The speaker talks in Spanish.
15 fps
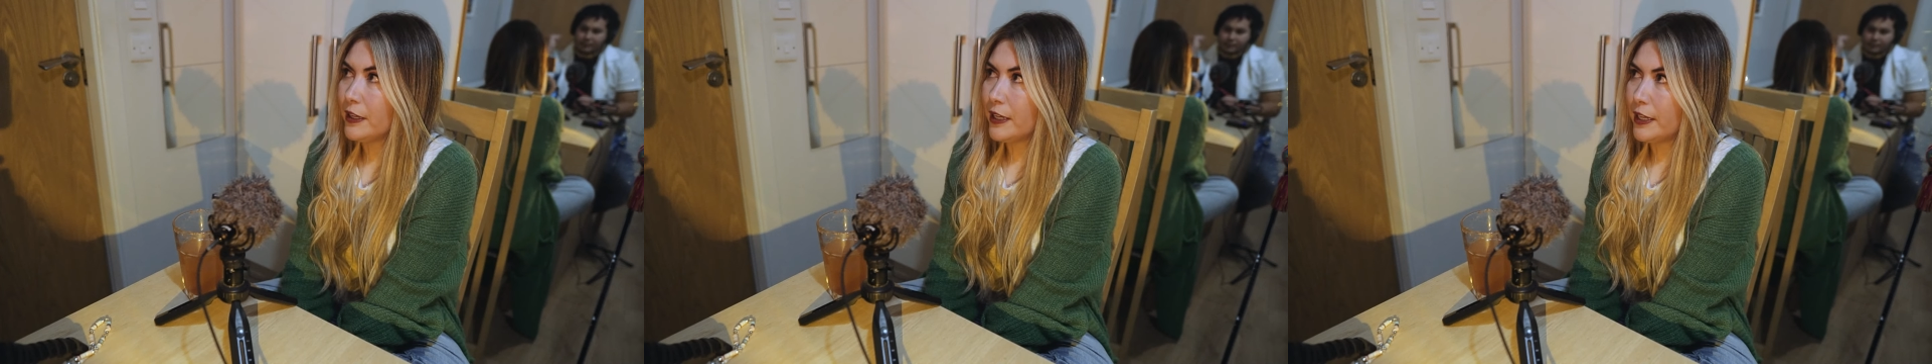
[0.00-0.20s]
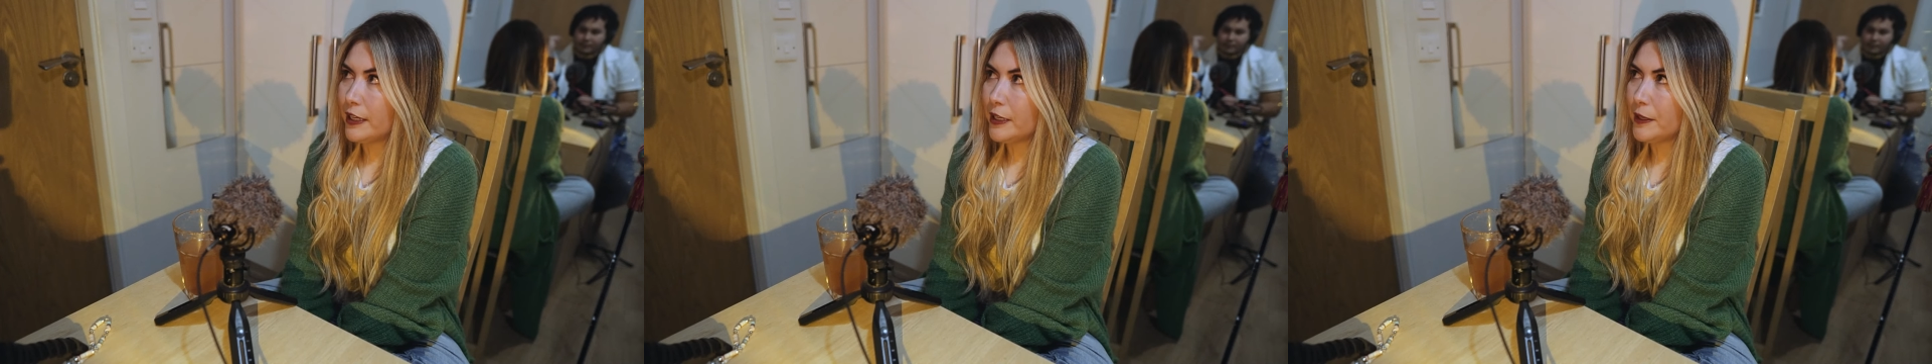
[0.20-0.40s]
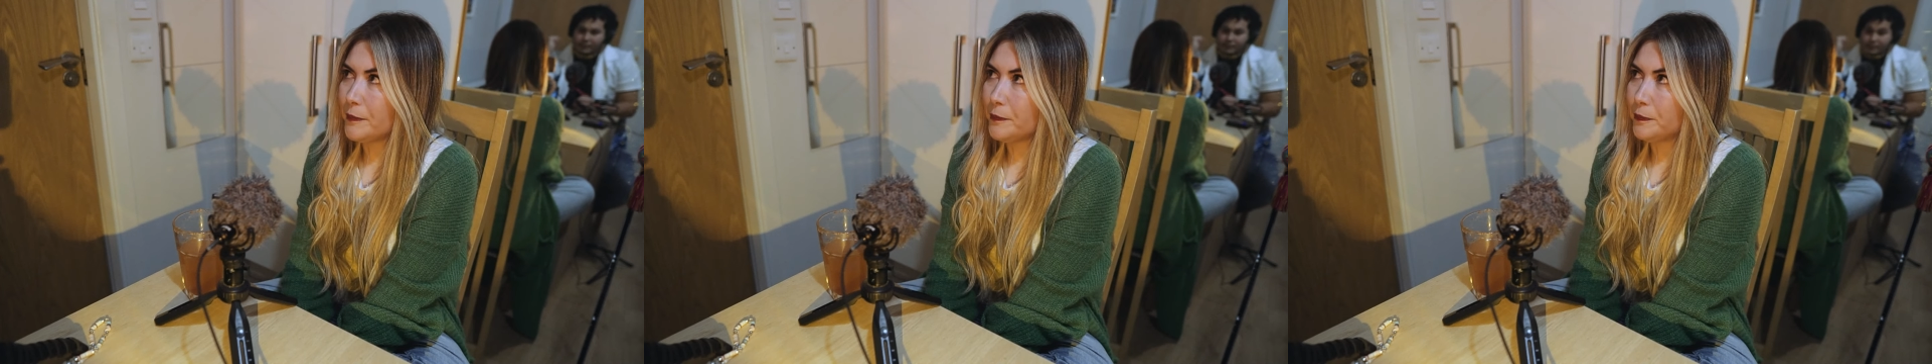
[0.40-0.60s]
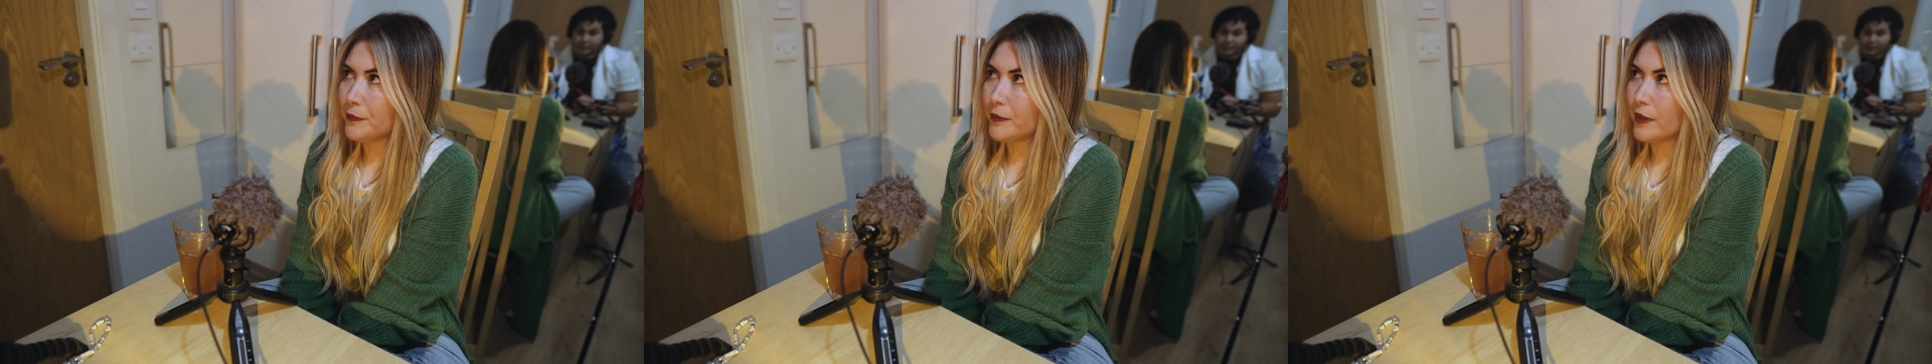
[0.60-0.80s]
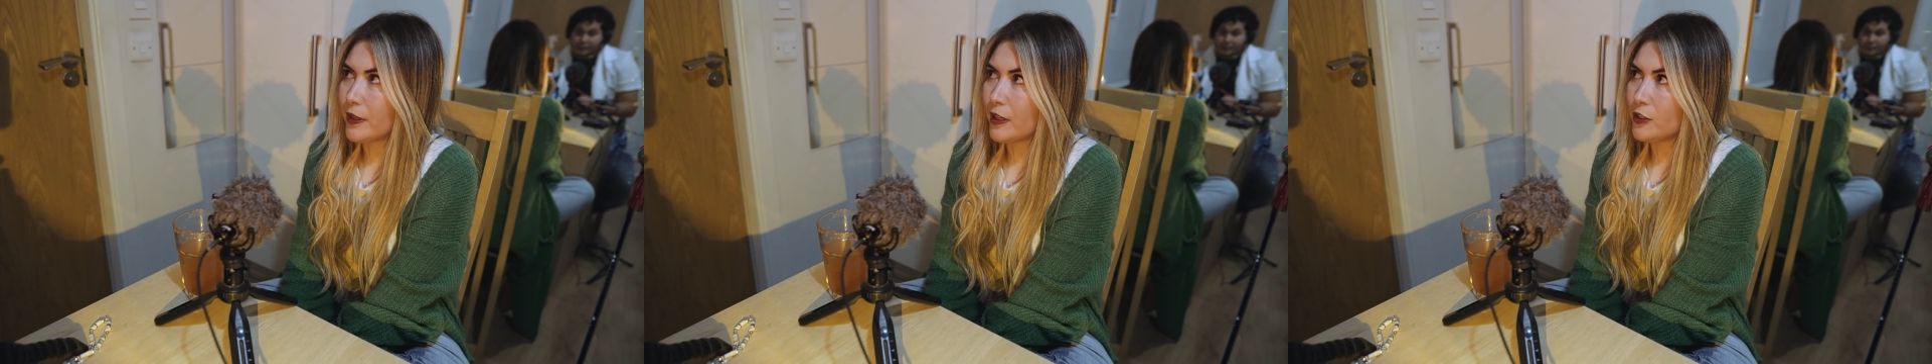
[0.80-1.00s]
Em,
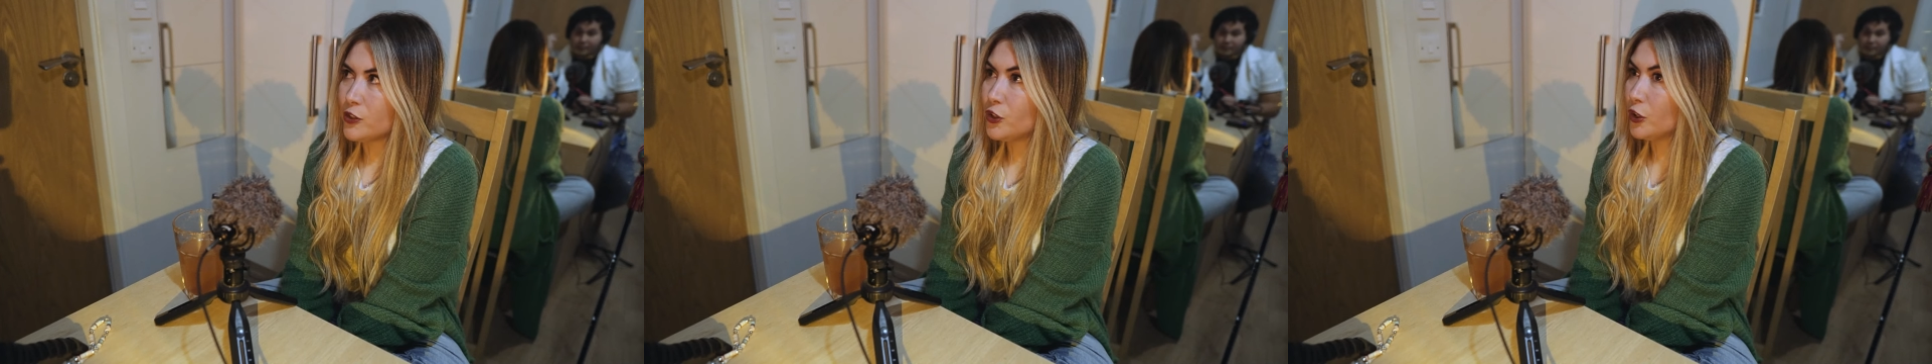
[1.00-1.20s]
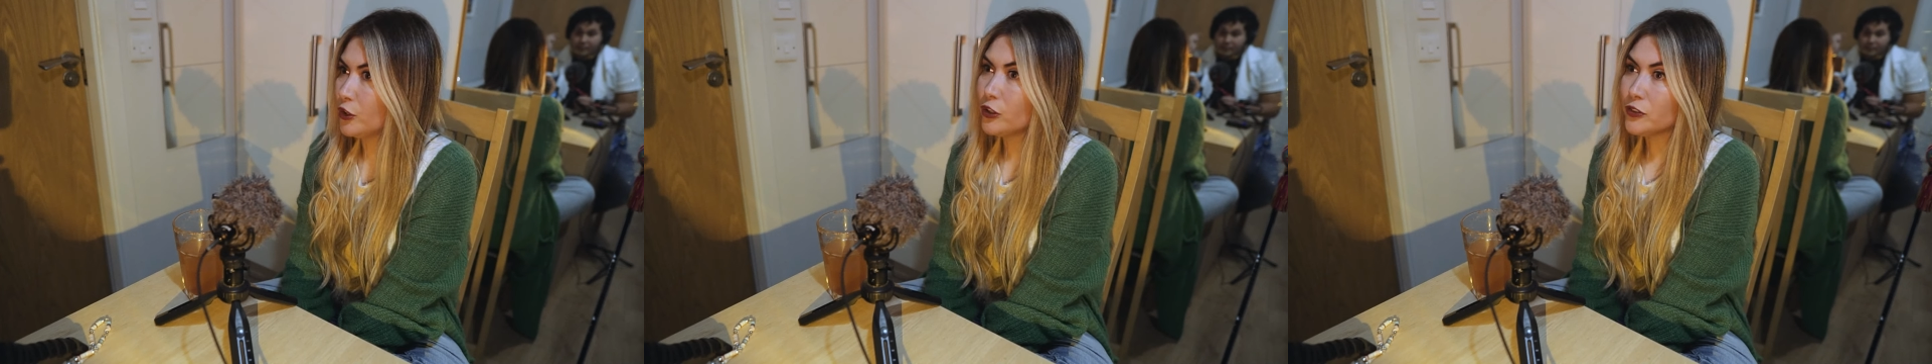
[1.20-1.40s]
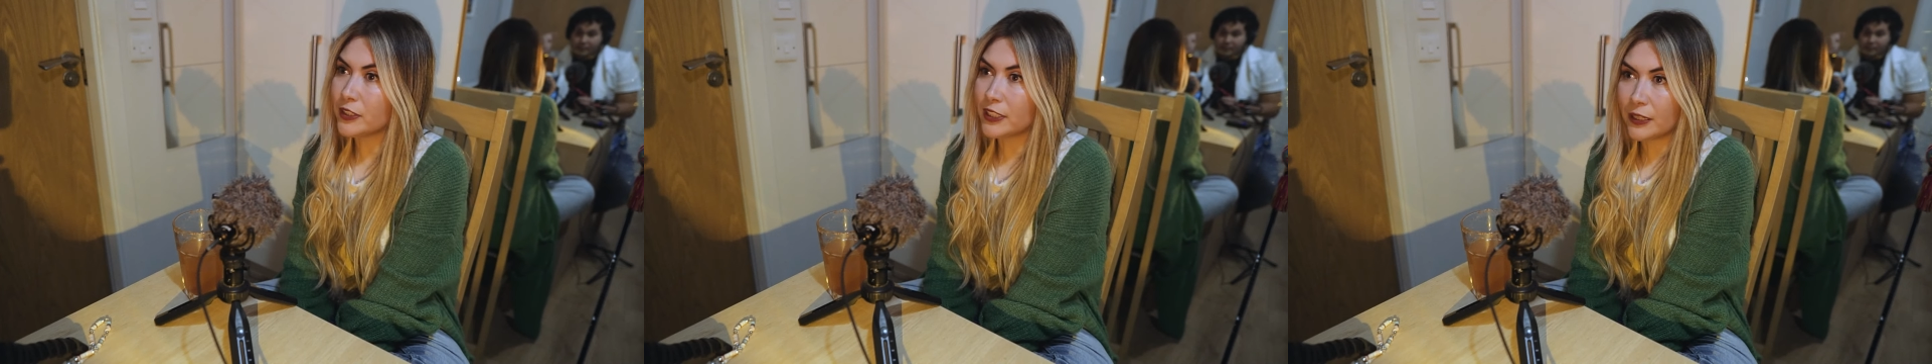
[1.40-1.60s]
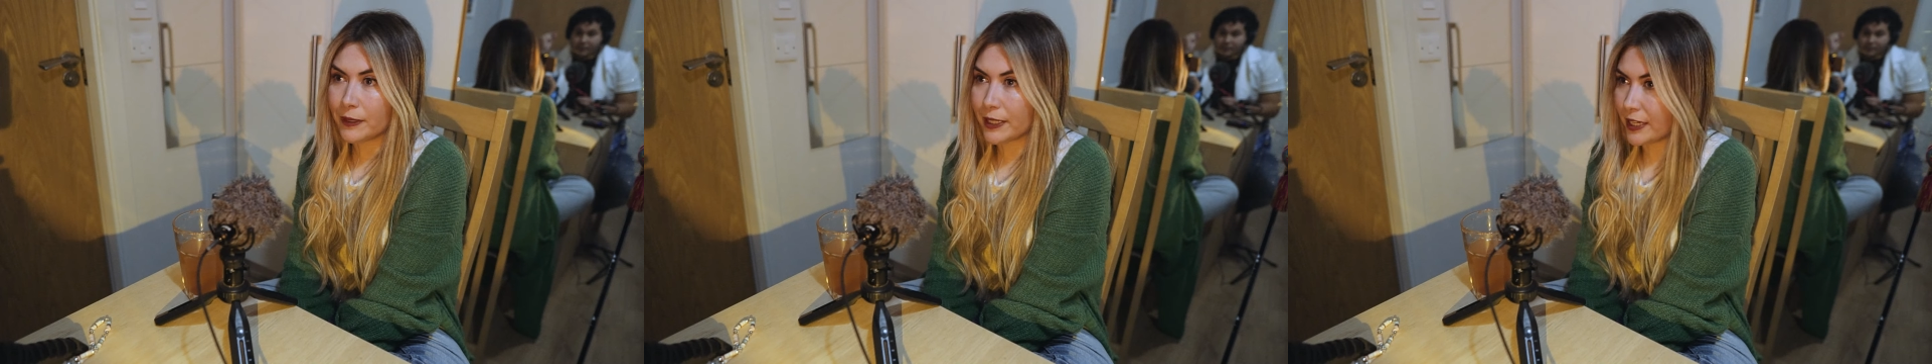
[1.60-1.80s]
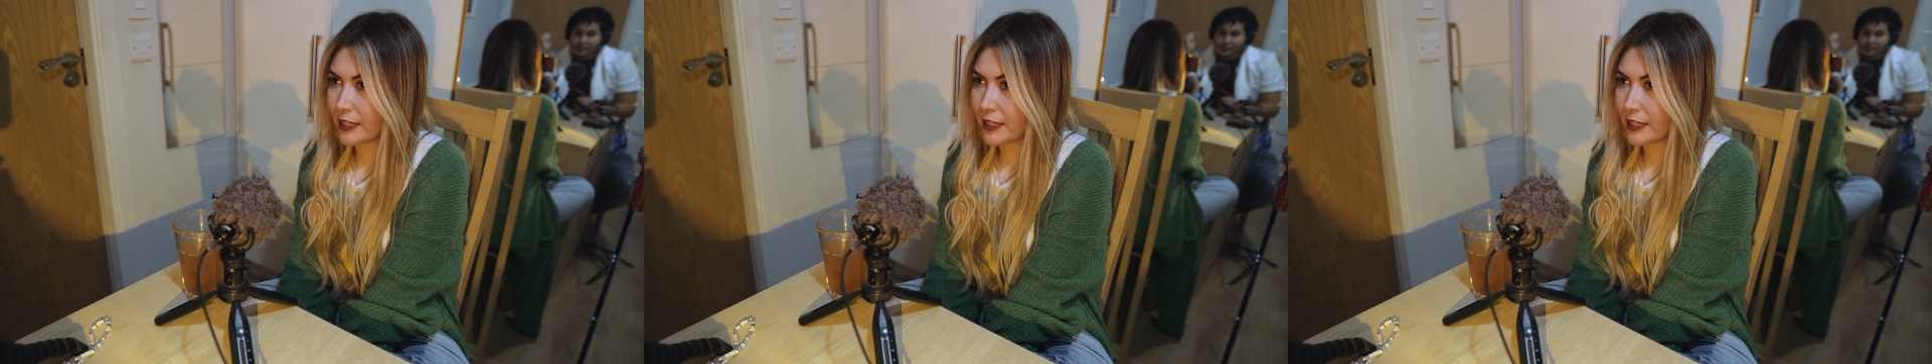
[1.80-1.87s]
yo no cocinaba